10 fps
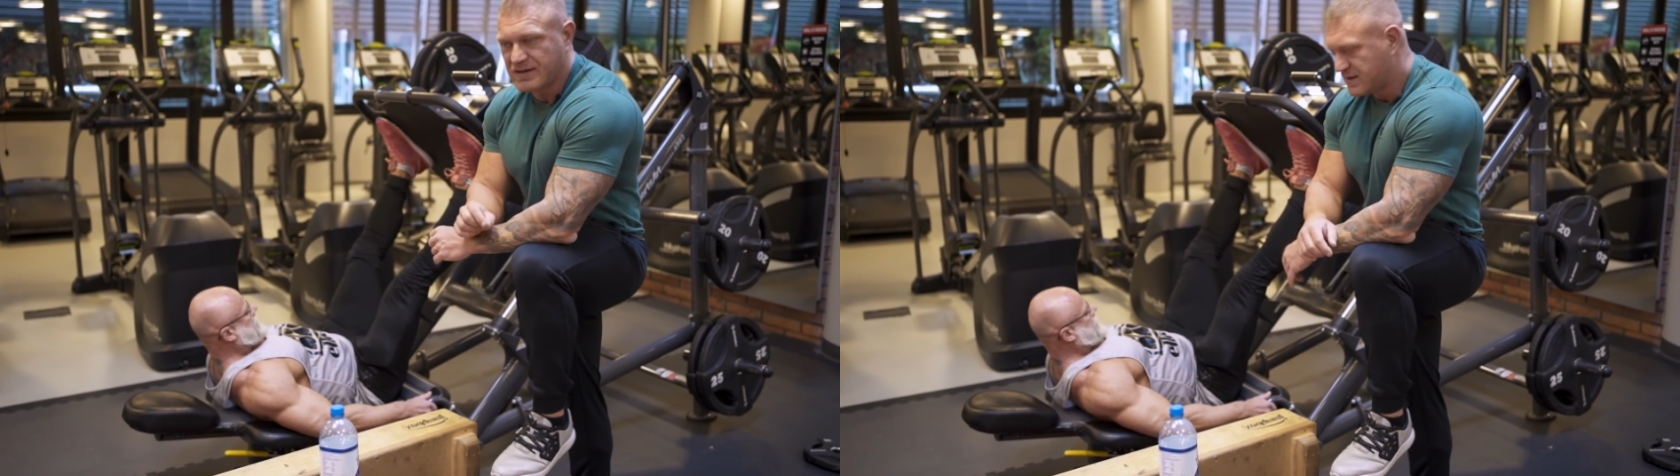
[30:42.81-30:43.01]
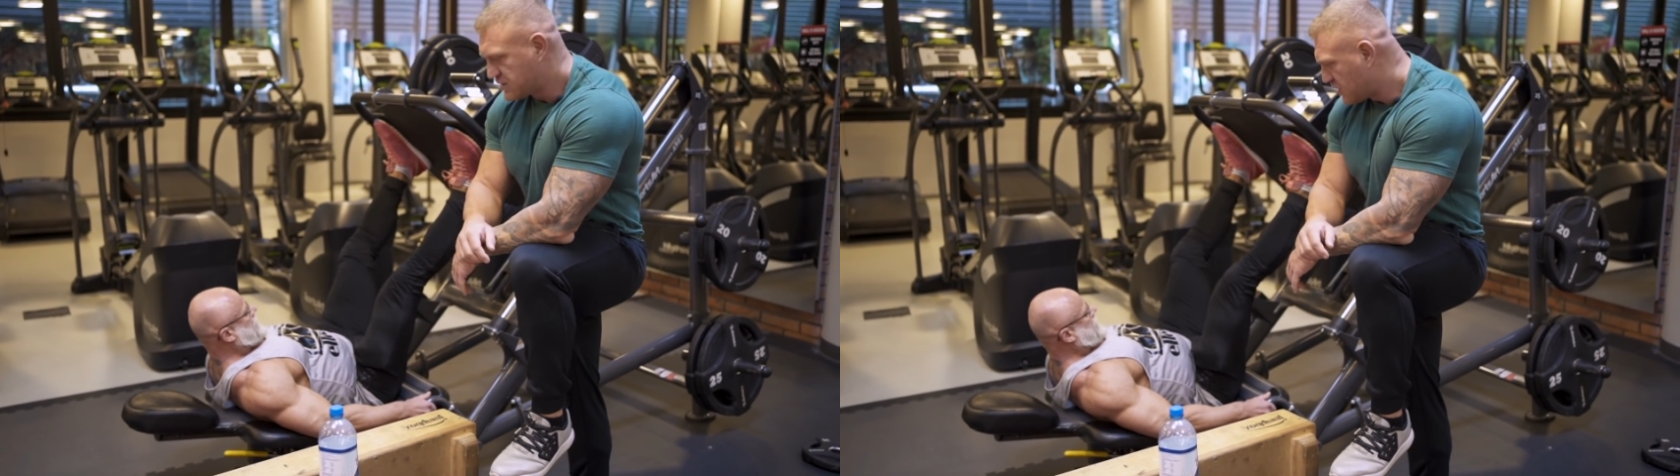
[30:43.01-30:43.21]

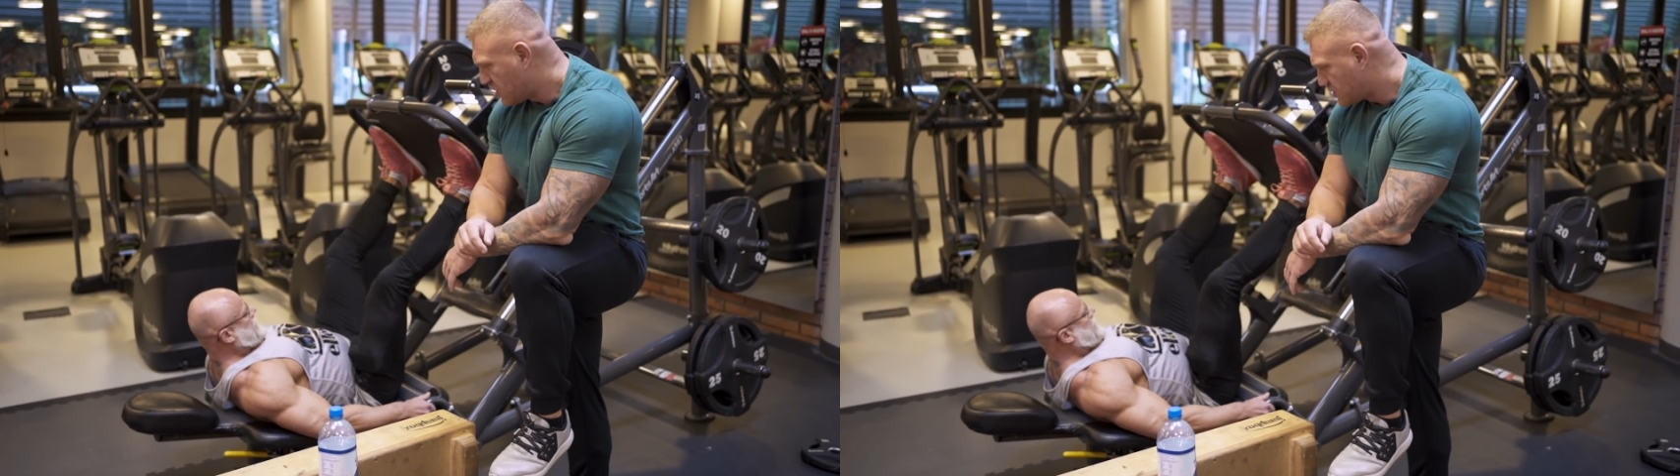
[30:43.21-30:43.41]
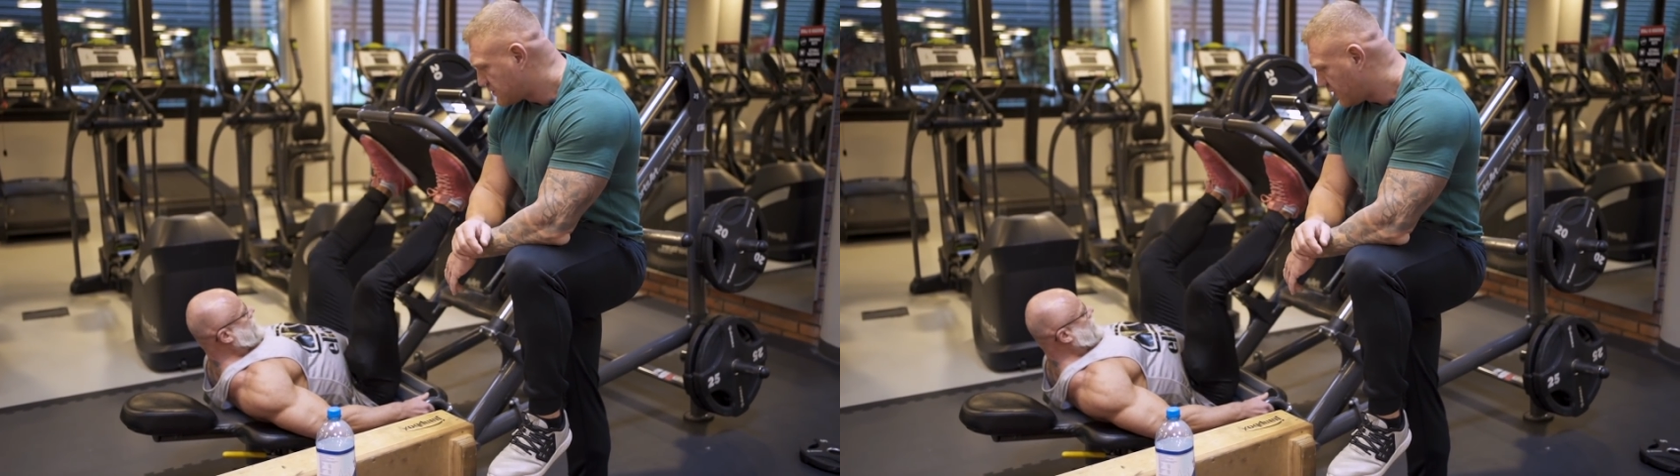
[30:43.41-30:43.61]
dla
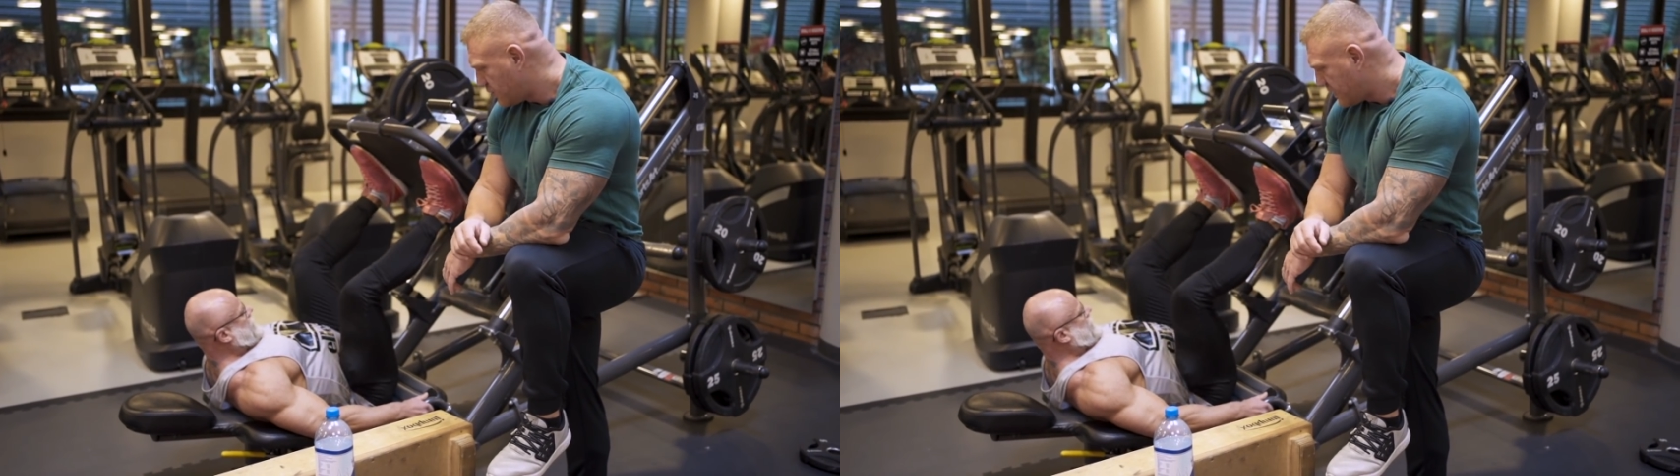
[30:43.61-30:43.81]
naszego rozwoju